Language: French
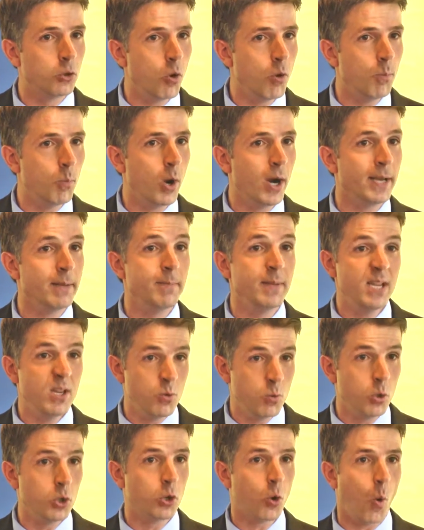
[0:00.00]
deux mois et demi,
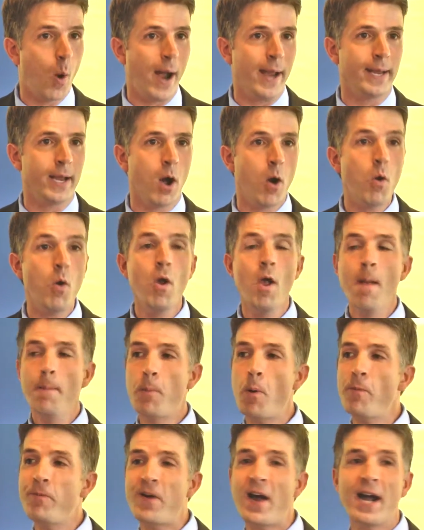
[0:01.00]
nous le croyons,
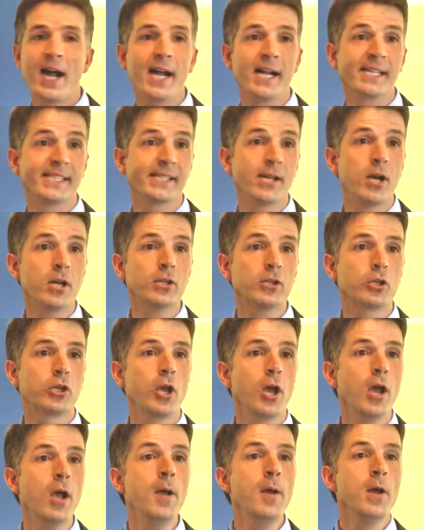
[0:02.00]
peut faire en sorte
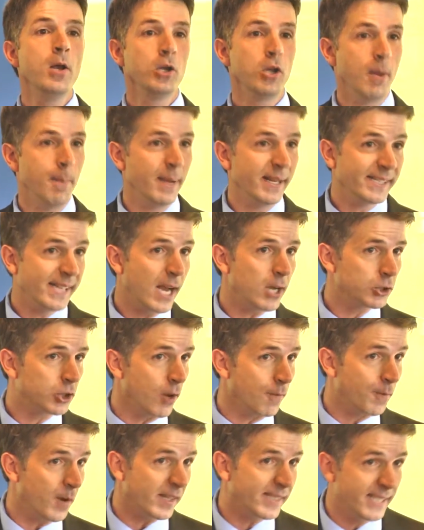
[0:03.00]
que le message
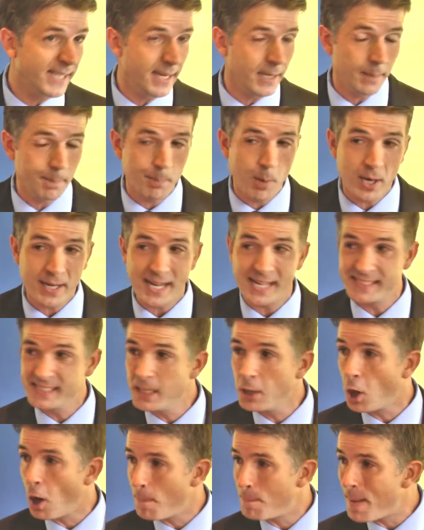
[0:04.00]
de force et de
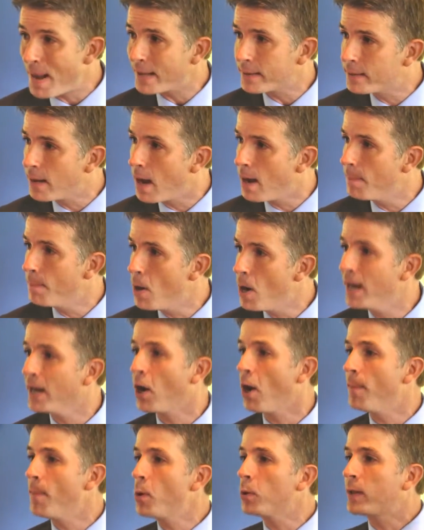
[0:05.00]
démocratie reparte d'en bas et
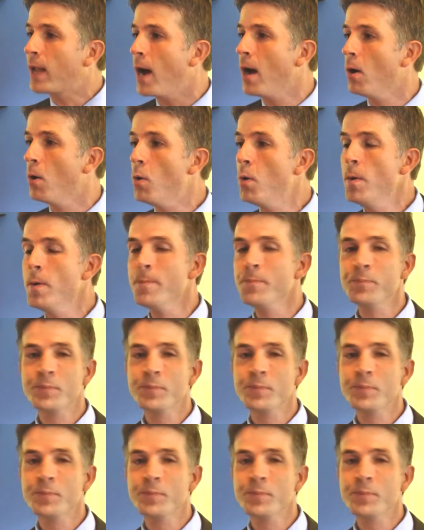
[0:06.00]
remonte en haut